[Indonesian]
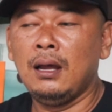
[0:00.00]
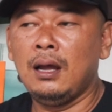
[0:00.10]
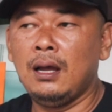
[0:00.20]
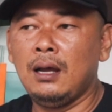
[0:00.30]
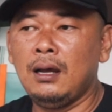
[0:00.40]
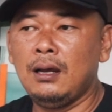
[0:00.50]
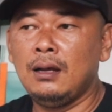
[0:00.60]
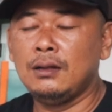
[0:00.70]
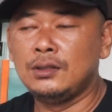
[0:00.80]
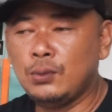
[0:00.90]

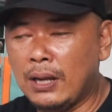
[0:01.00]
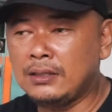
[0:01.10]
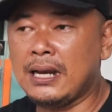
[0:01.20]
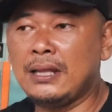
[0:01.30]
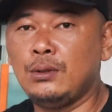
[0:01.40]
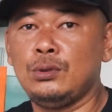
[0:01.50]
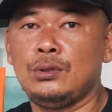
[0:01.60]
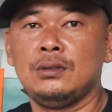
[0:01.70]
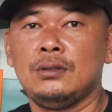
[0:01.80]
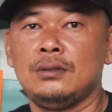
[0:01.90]
uh, jual 100
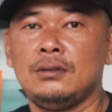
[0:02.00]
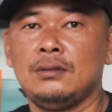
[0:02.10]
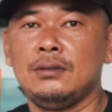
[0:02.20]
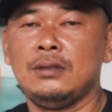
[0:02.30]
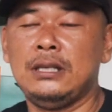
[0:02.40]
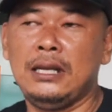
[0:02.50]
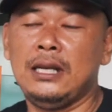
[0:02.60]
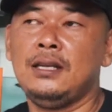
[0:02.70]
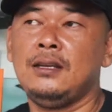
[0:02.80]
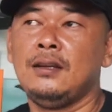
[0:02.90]
ya
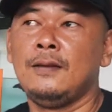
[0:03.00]
kan.